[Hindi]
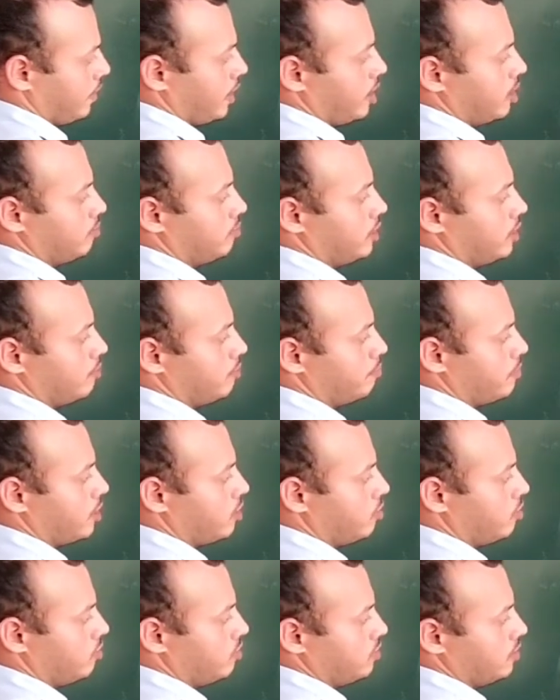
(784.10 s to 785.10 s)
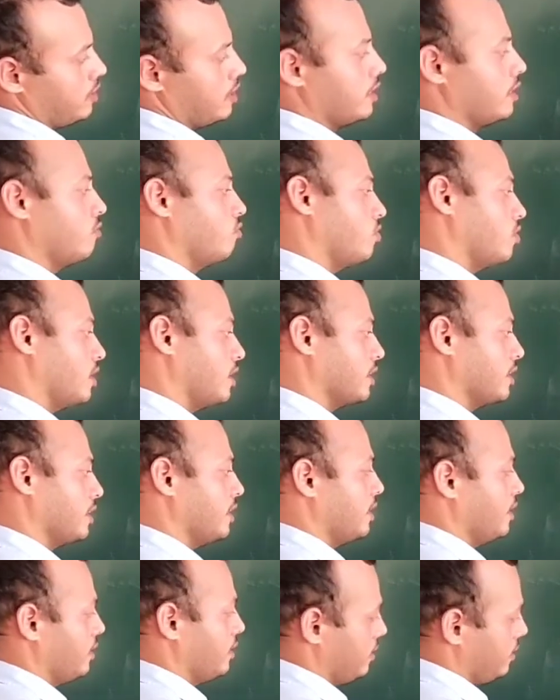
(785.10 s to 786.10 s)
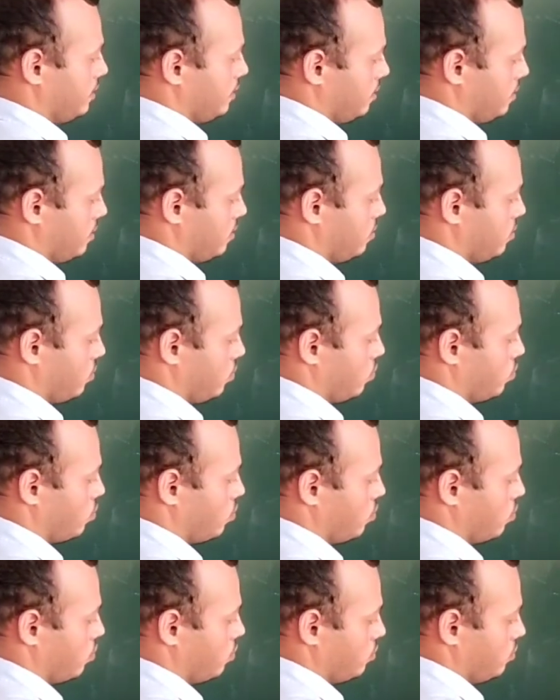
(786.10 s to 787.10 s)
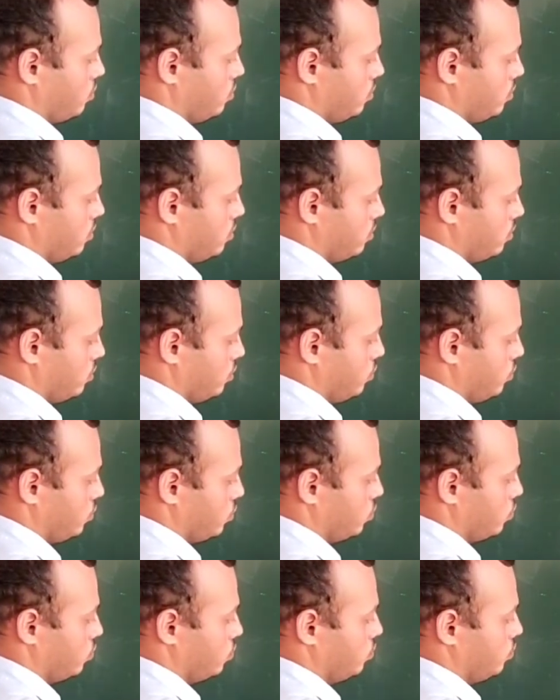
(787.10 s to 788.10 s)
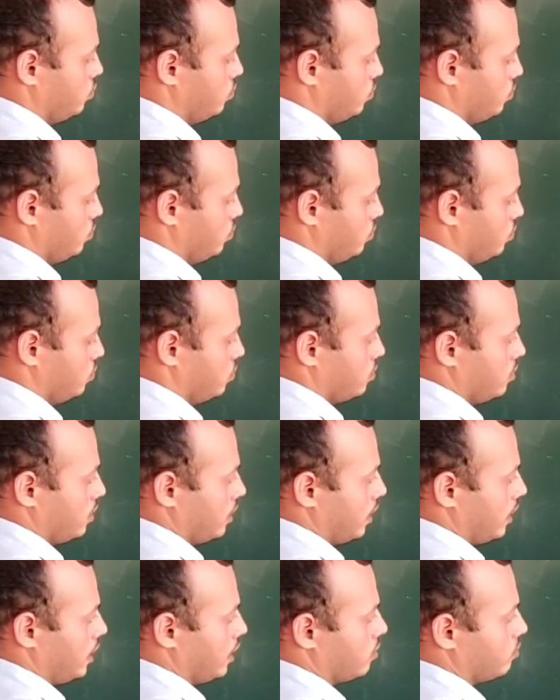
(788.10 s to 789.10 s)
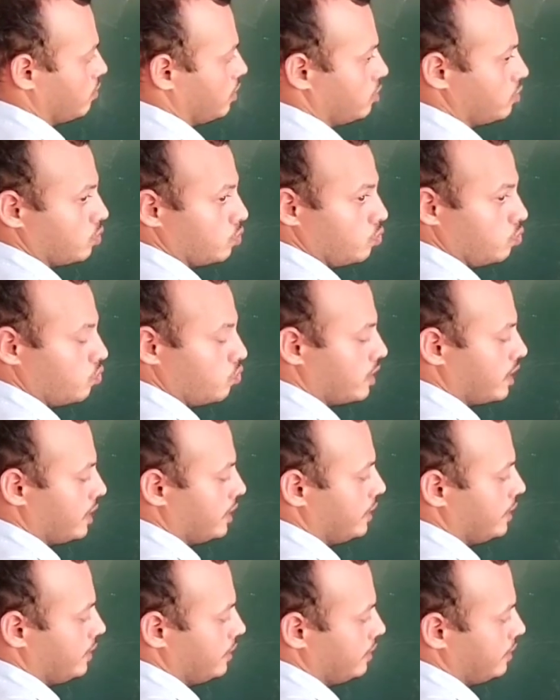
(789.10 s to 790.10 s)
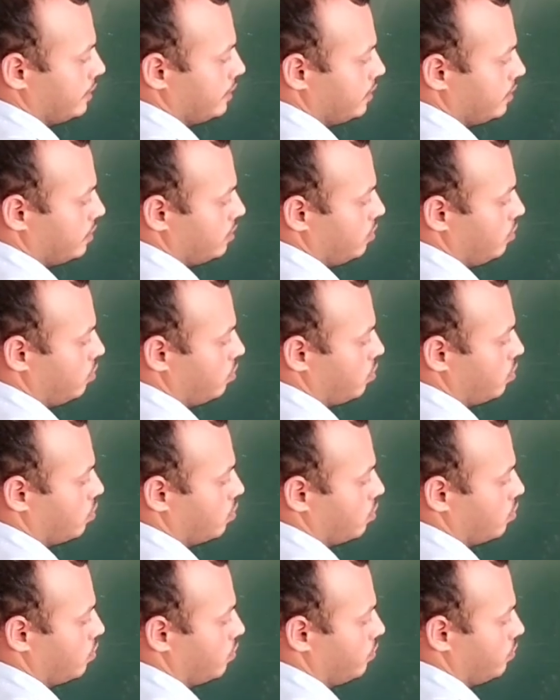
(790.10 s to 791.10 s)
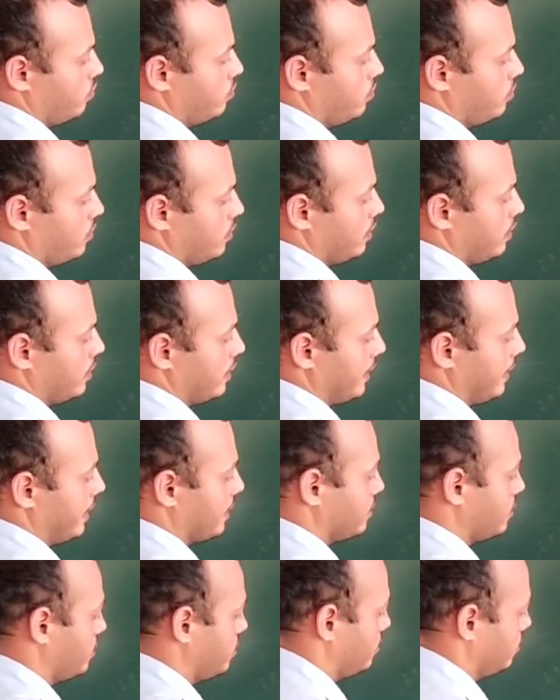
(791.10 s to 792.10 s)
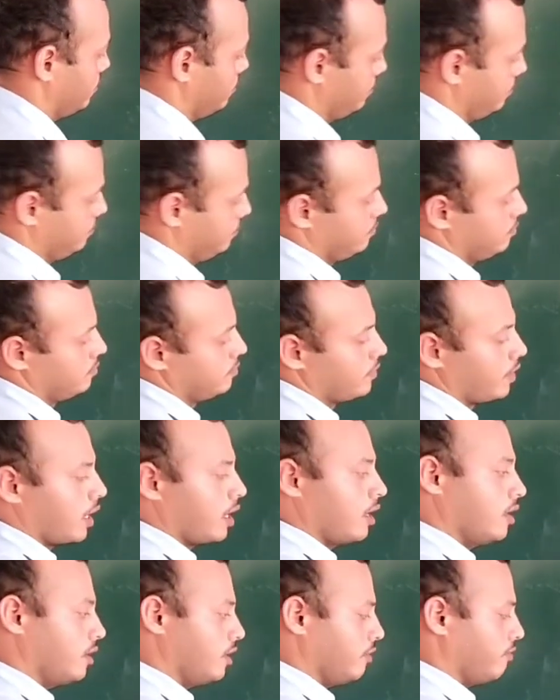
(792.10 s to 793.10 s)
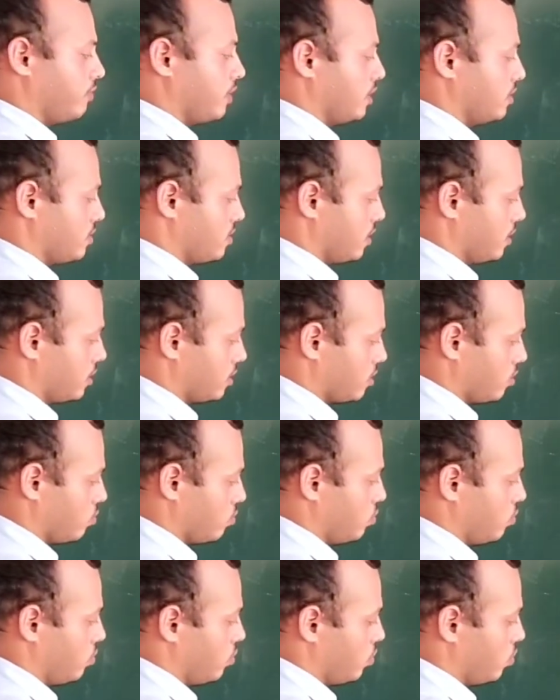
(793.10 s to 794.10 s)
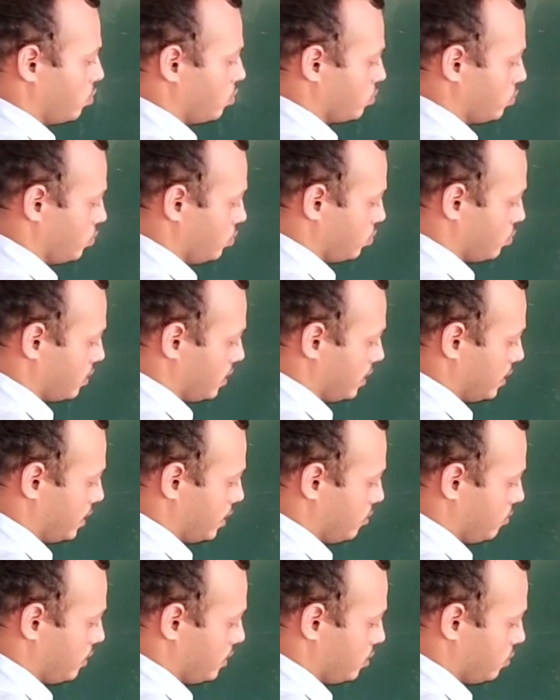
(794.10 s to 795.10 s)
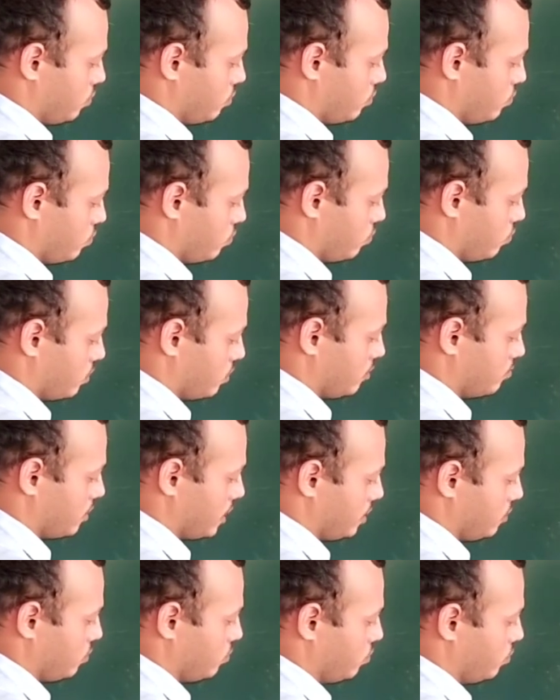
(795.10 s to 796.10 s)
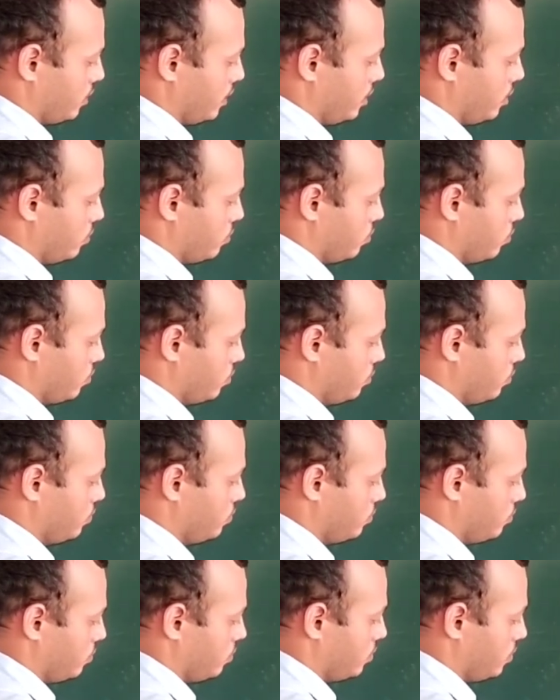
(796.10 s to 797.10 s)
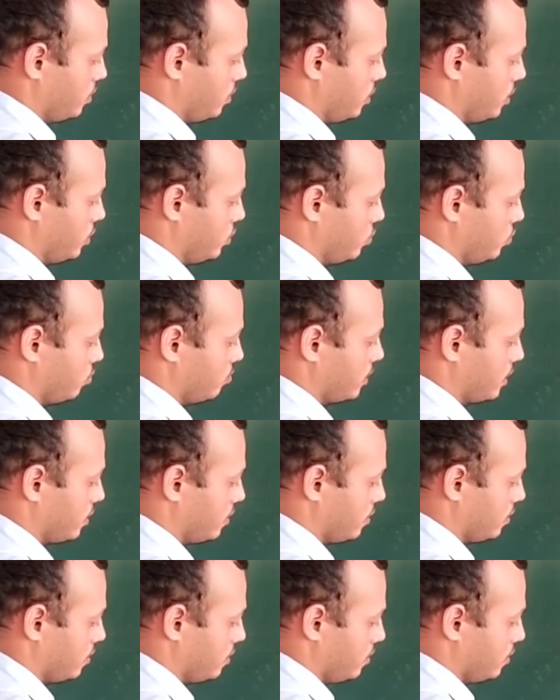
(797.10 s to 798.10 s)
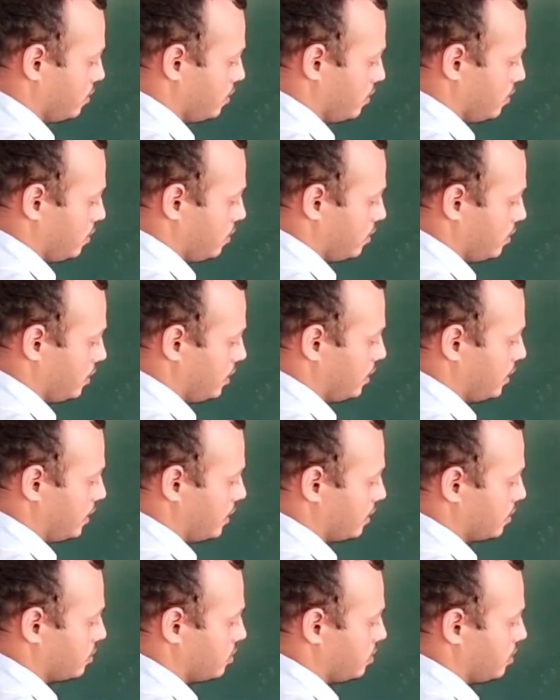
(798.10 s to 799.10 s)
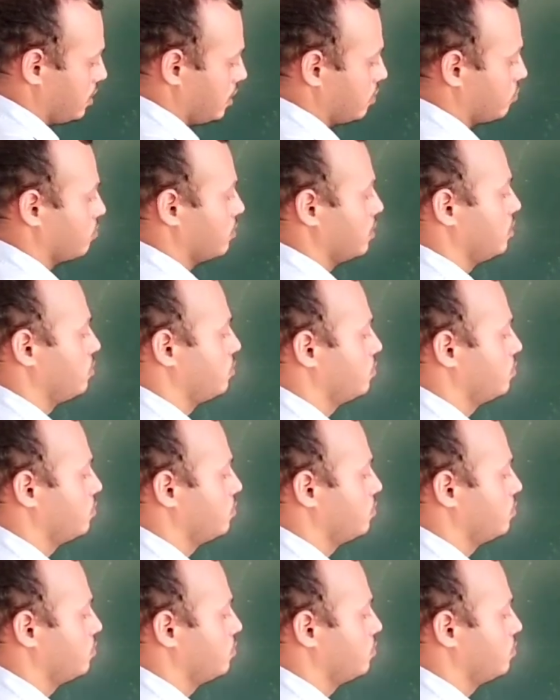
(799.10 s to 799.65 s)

अब ये पावर है वो आगे आएगी लॉग यू इक्वल टू वाई लॉग ऑफ एक्स डिफ्रेंशिएट करो लॉग यू का डेरिवेटिव वन बाई यू इन टू डी यू बाई डी एक्स इक्वल